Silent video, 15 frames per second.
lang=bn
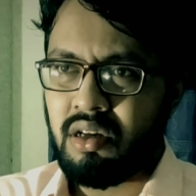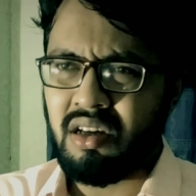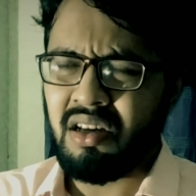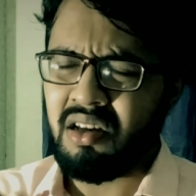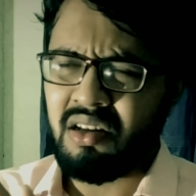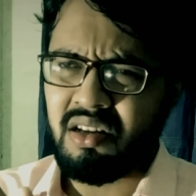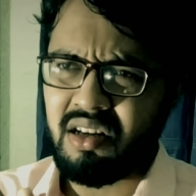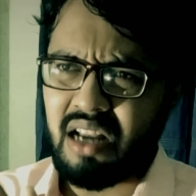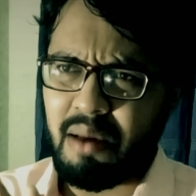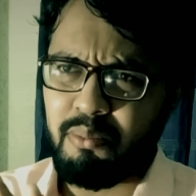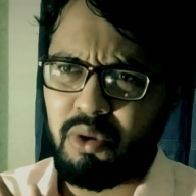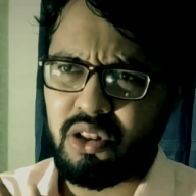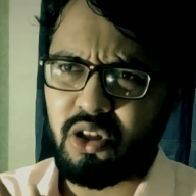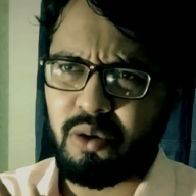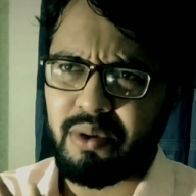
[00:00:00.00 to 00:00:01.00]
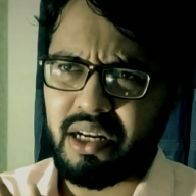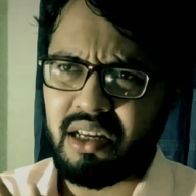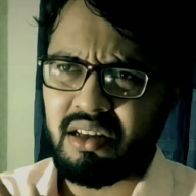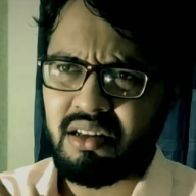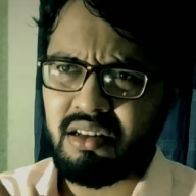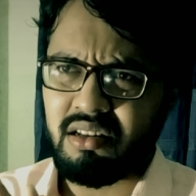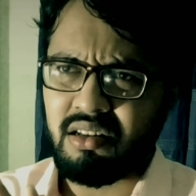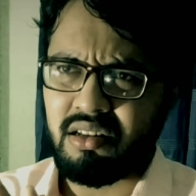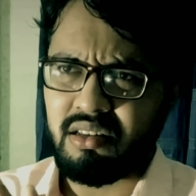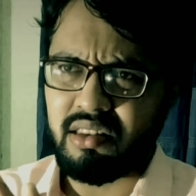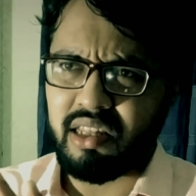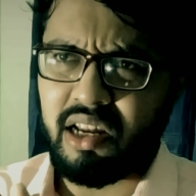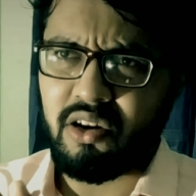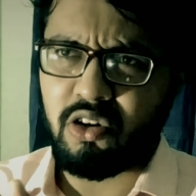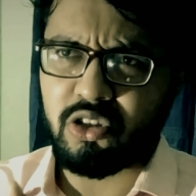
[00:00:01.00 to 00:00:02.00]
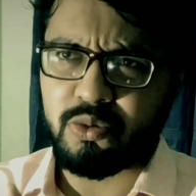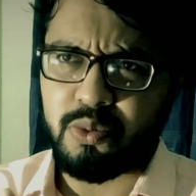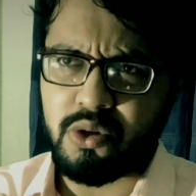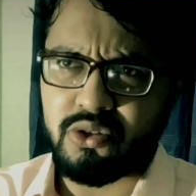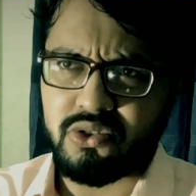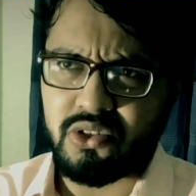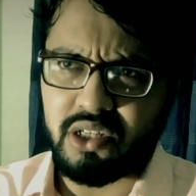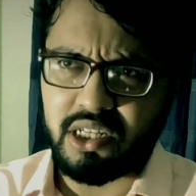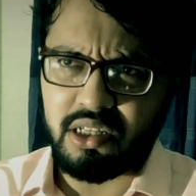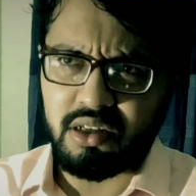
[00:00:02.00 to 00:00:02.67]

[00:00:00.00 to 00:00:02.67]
হ্যাঁ নাম বলতে হবে না দে আর নট স্পন্সরিং